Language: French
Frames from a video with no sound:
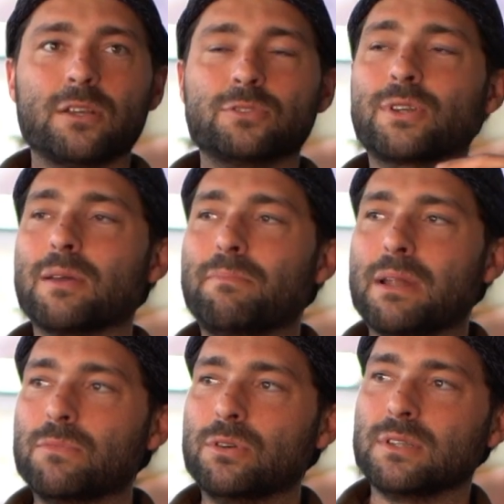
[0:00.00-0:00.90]
Ceux qui n'aiment pas
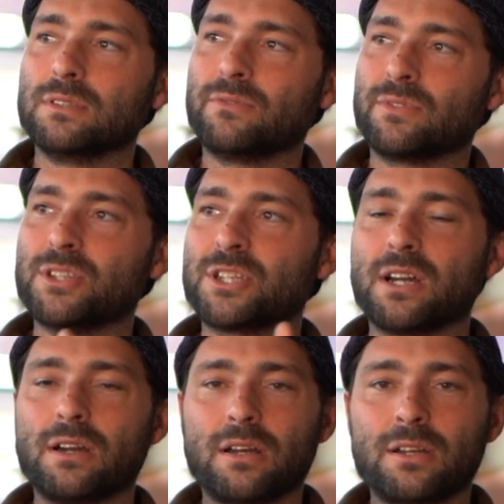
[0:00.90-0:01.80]
le beau, ils vont
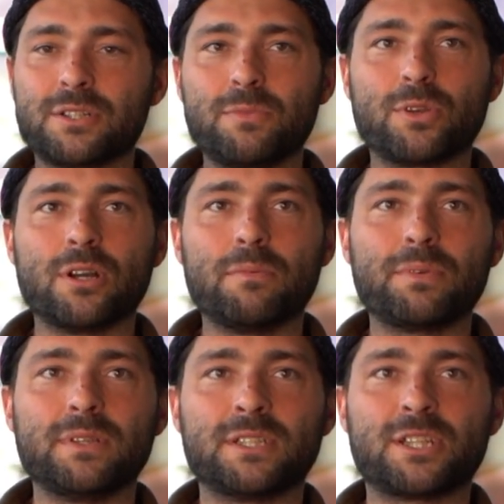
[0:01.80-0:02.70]
déjà euh, chez
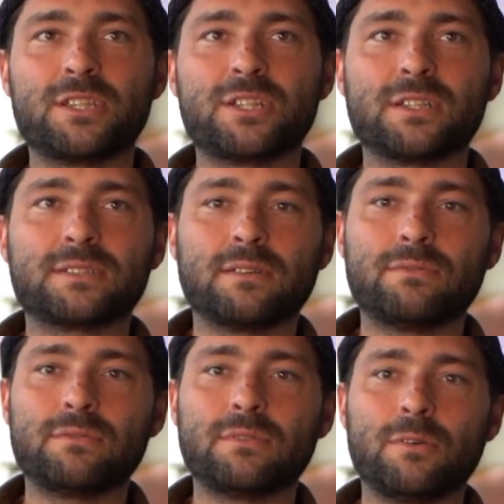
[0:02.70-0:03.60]
Biocop, ils achètent déjà un
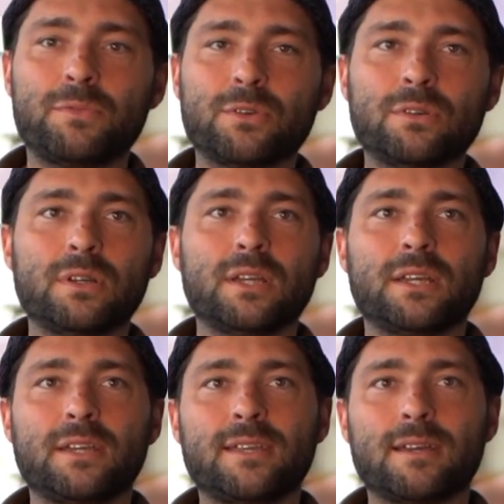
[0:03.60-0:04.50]
savon euh, bio
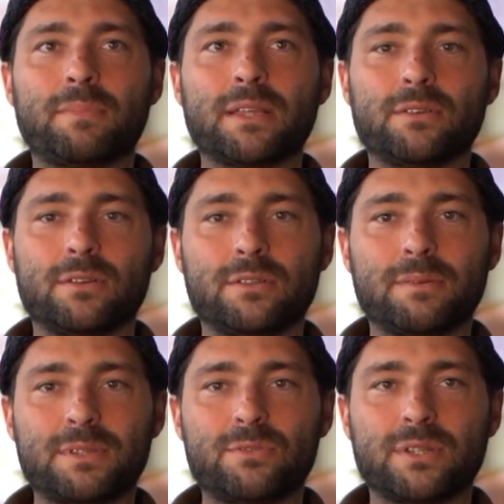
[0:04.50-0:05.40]
et il n'y a, pas de,
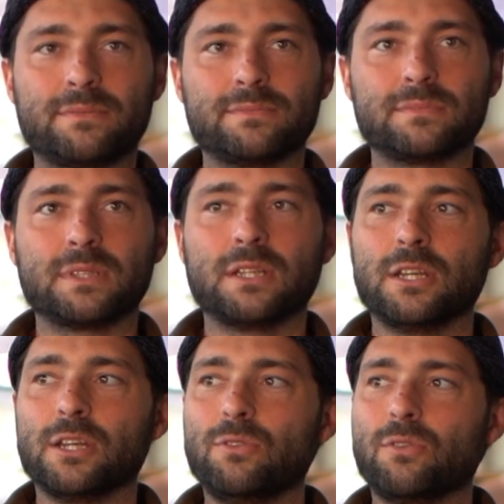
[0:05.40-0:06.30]
pas de sujet.
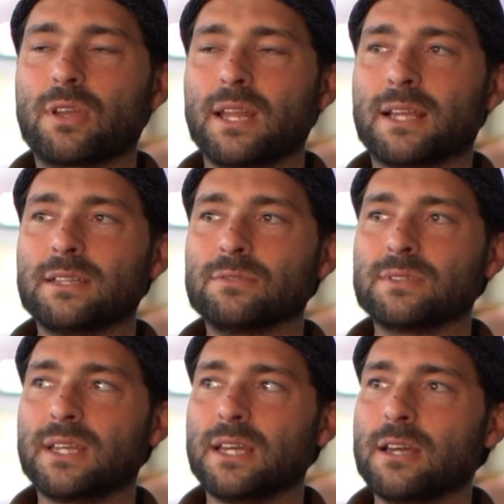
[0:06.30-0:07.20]
Donc la question
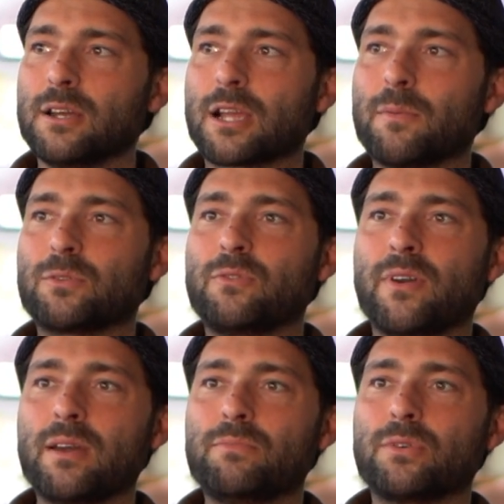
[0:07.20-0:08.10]
c'est comment tu
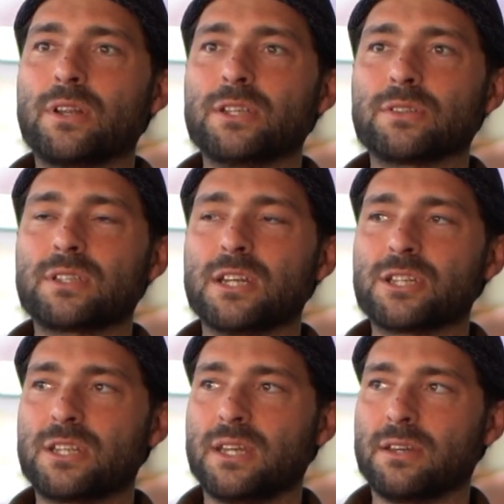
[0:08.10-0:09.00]
fais pour que les gens qui
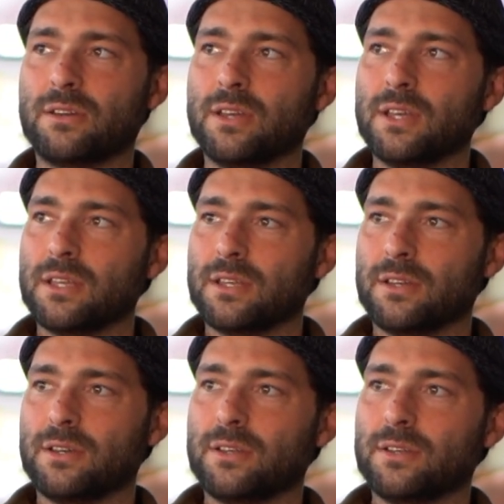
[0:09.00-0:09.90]
achetaient
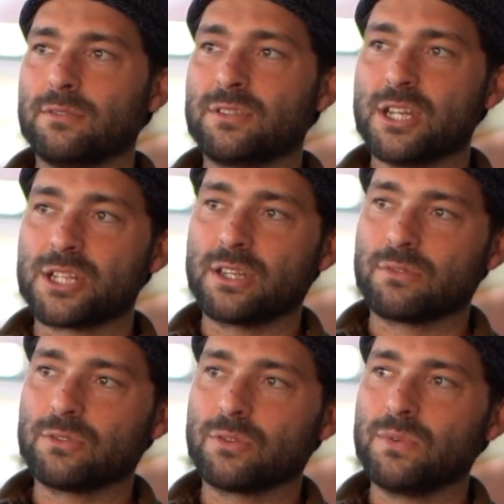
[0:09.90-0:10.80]
euh, qui achètent
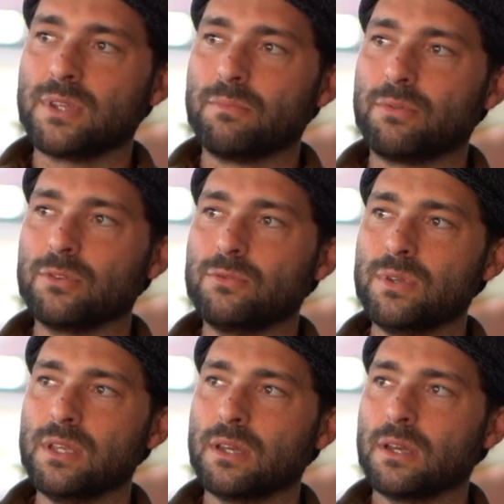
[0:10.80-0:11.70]
aujourd'hui des
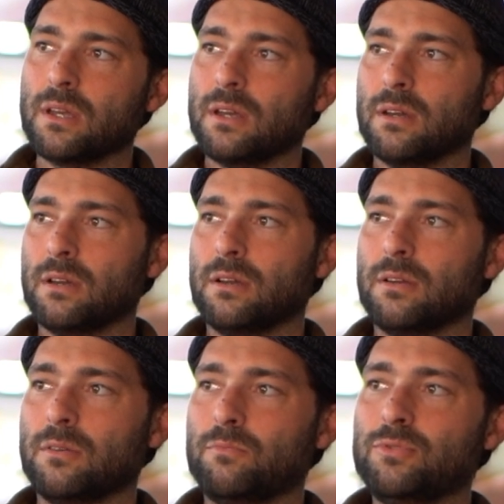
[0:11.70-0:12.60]
produits
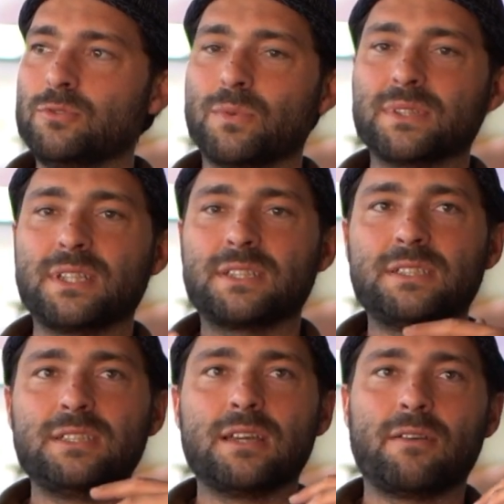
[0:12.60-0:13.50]
plus ou moins
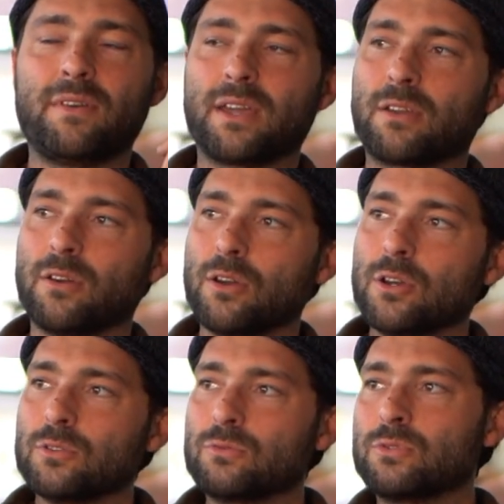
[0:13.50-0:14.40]
sexy avec
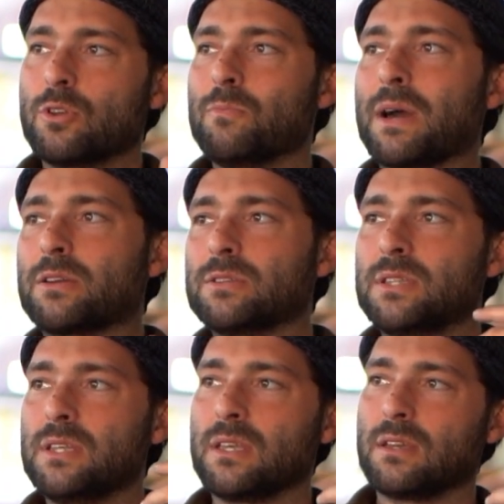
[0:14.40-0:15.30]
tout ce que le
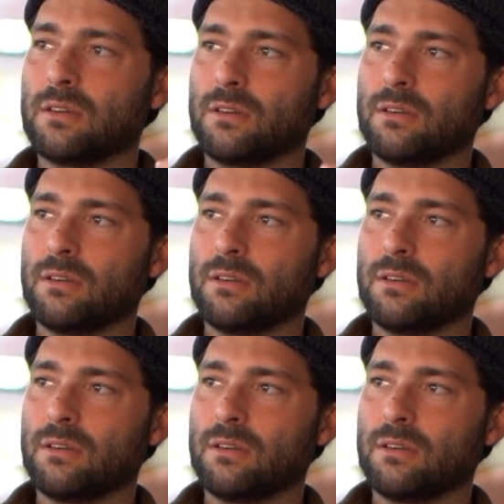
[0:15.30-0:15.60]
marketing